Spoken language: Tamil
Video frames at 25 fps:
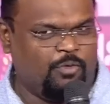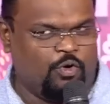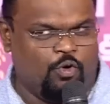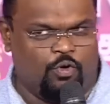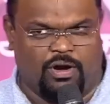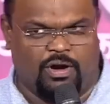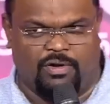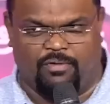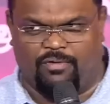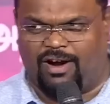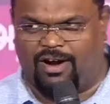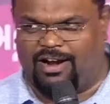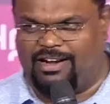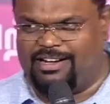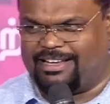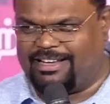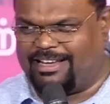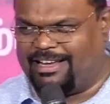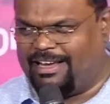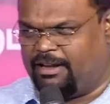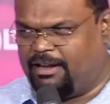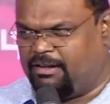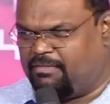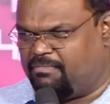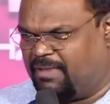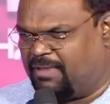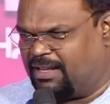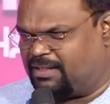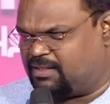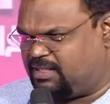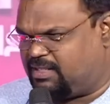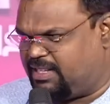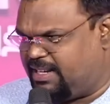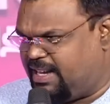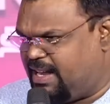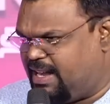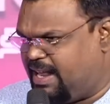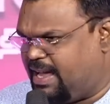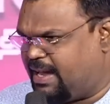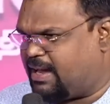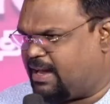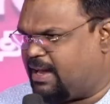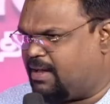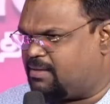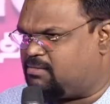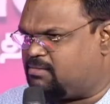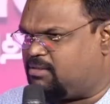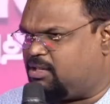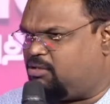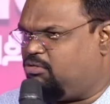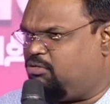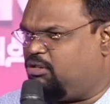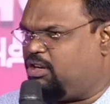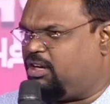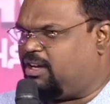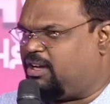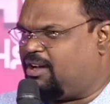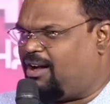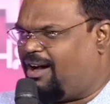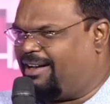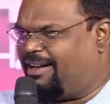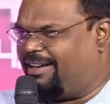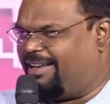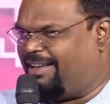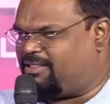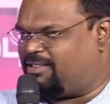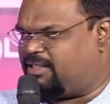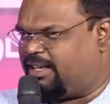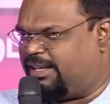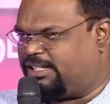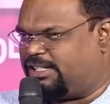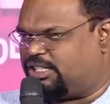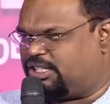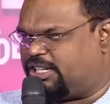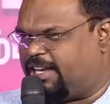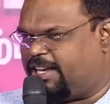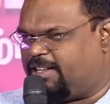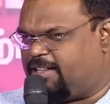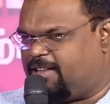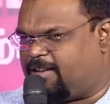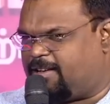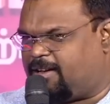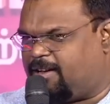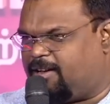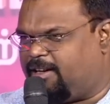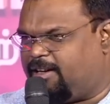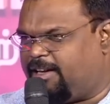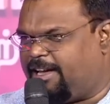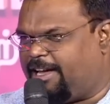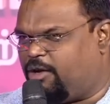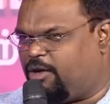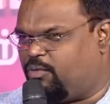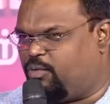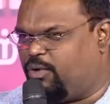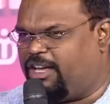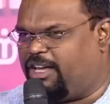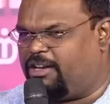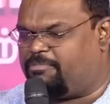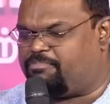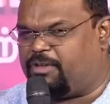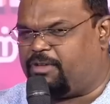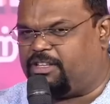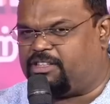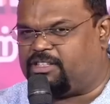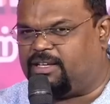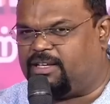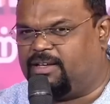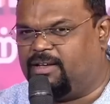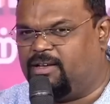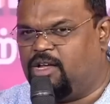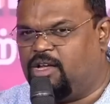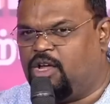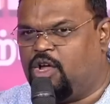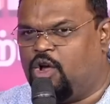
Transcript: உங்க வாழ்க்கையின் மத்தியிலே கத்தர் ஒரு காரியத்தை செய்து கிரியை உயர்ப்பித்து